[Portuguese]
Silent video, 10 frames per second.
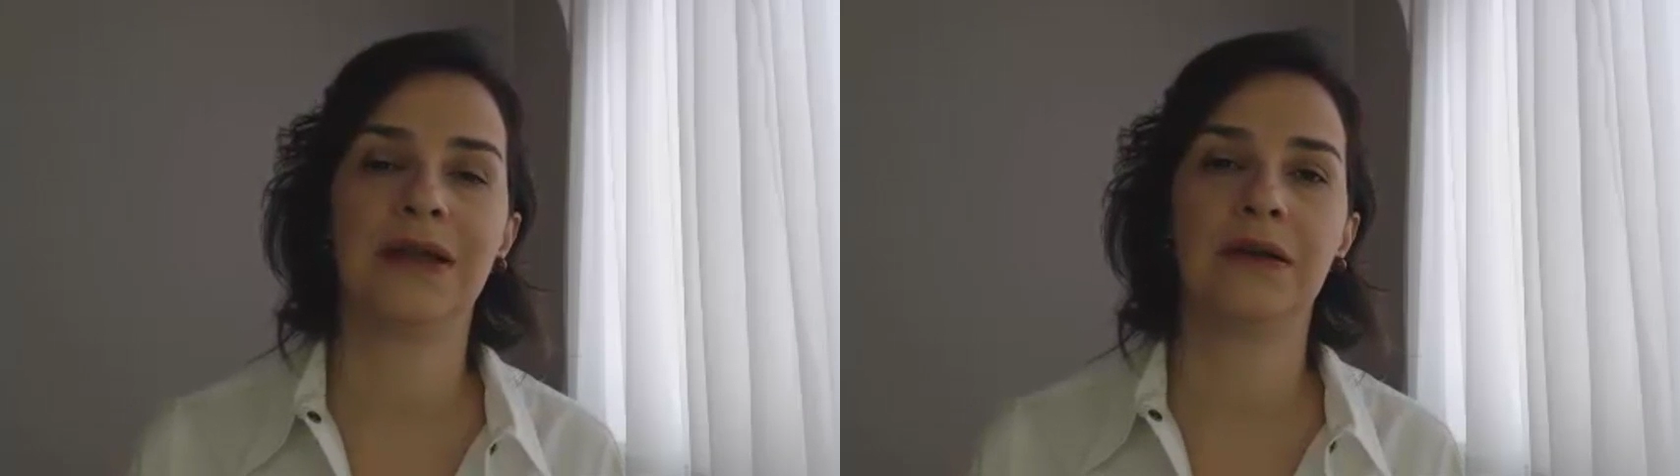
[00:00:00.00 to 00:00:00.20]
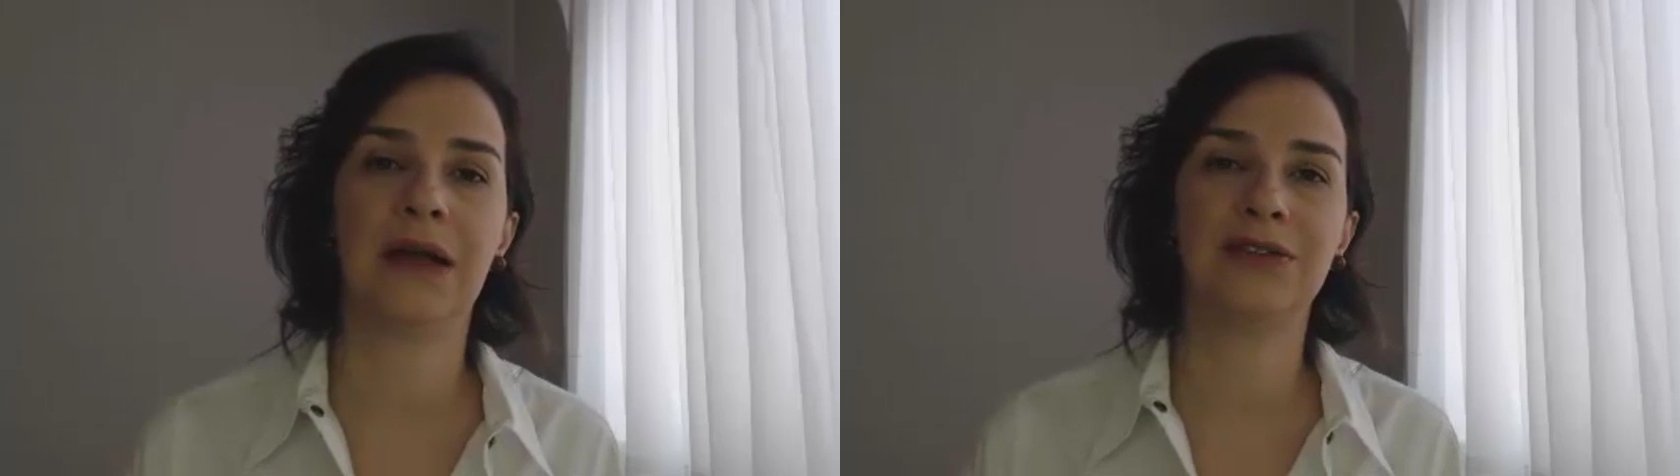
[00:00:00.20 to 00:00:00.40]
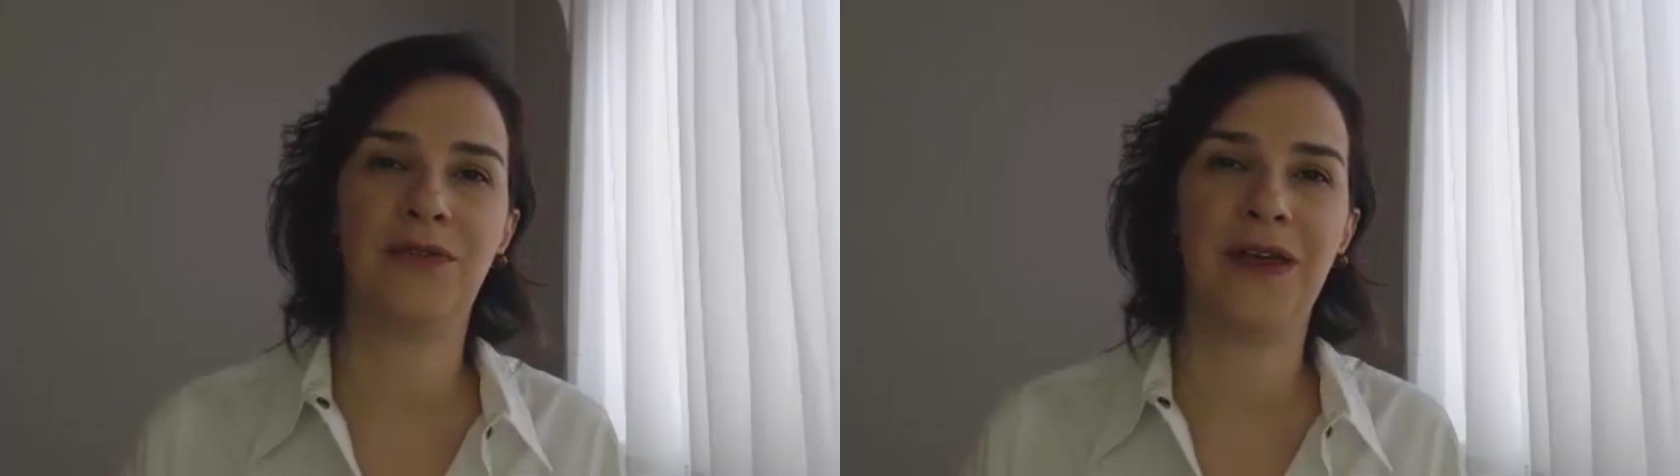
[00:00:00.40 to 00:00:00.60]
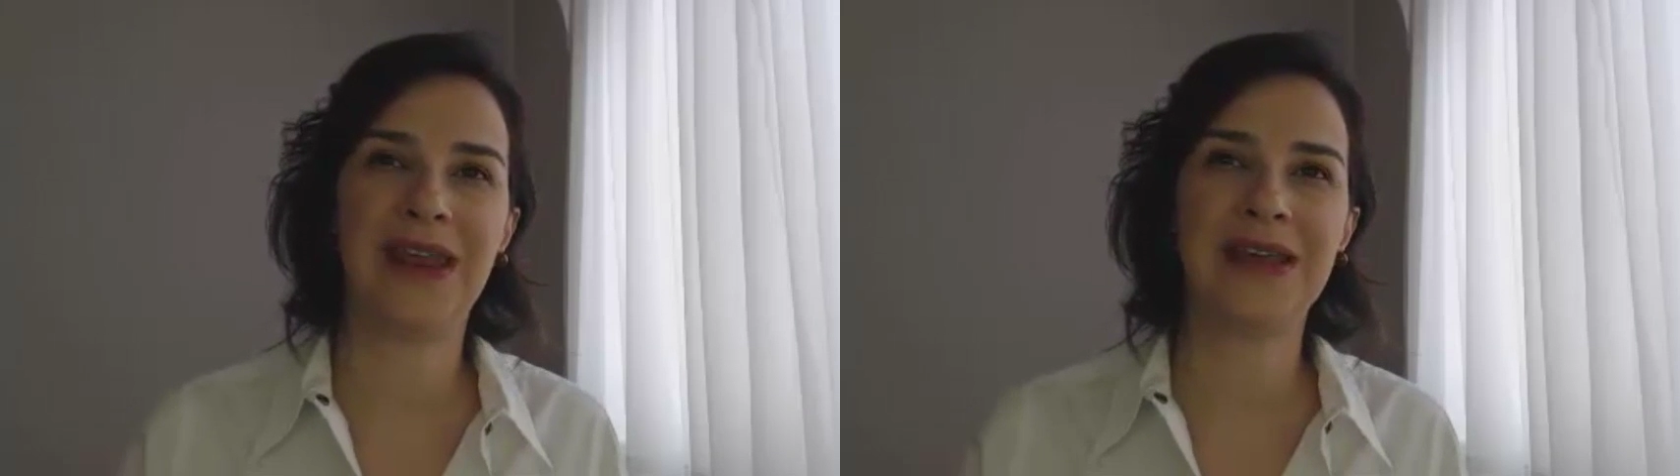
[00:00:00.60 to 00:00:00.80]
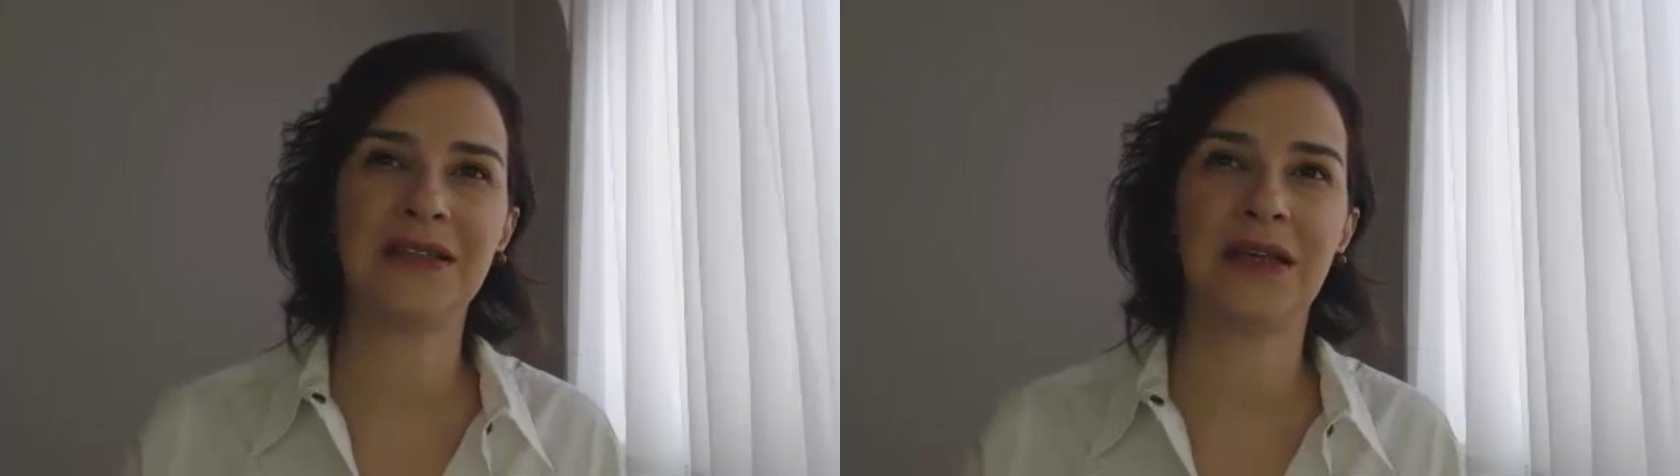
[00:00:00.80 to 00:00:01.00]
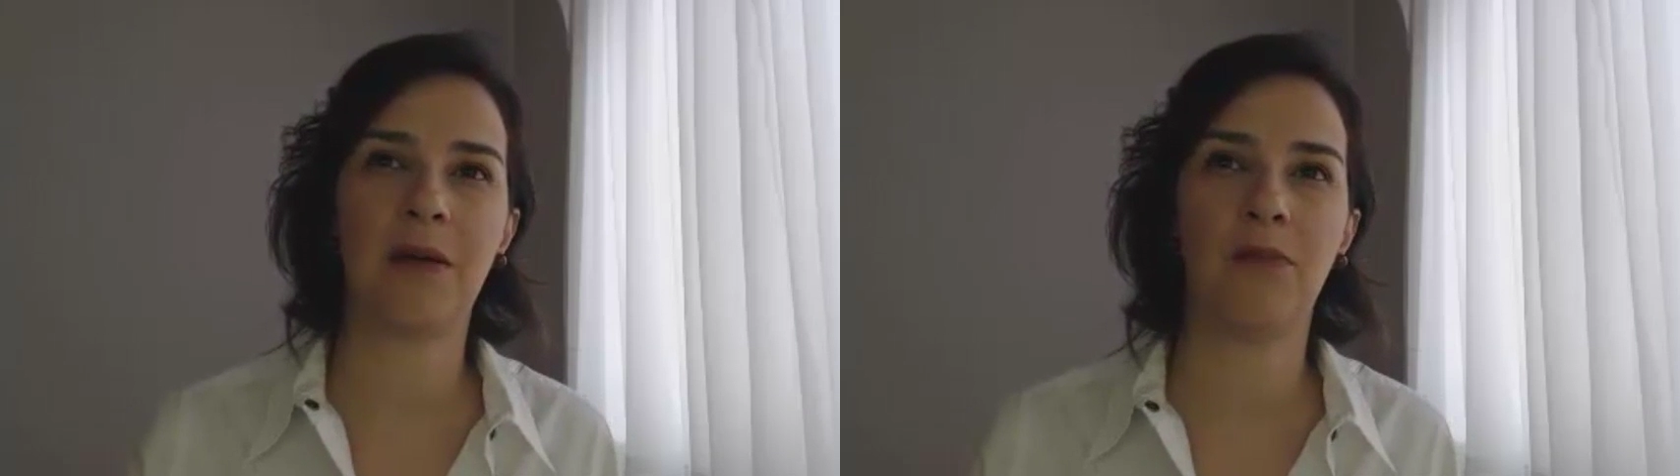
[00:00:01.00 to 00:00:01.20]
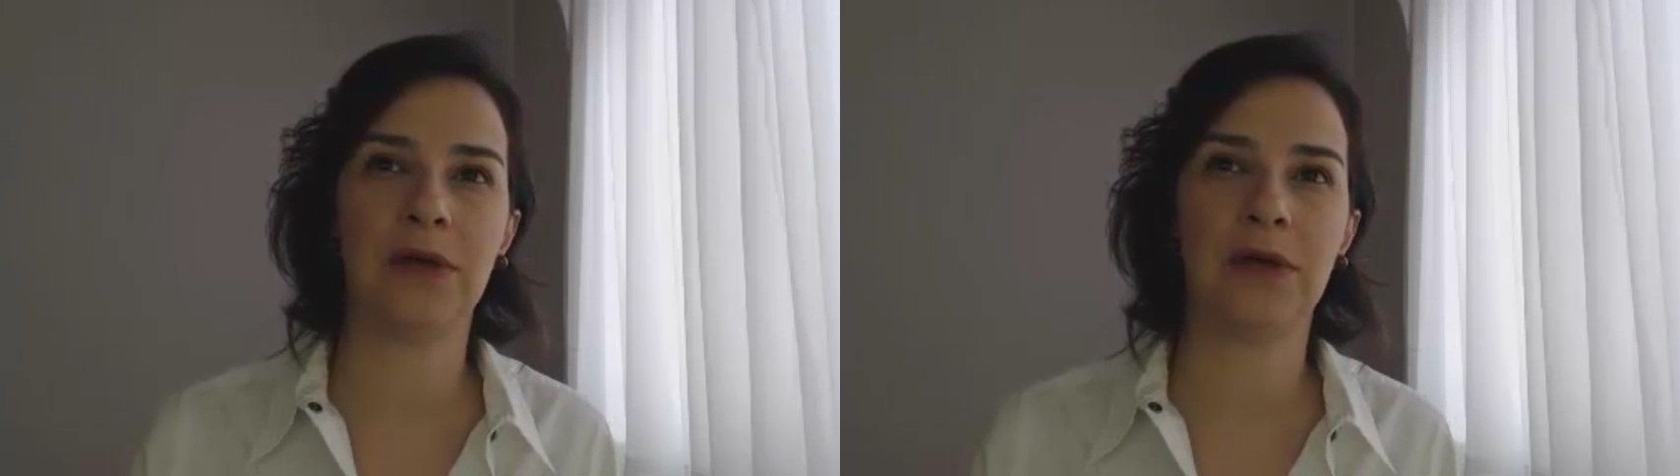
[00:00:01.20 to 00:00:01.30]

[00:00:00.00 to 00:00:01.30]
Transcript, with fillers: Ela, a diferença que a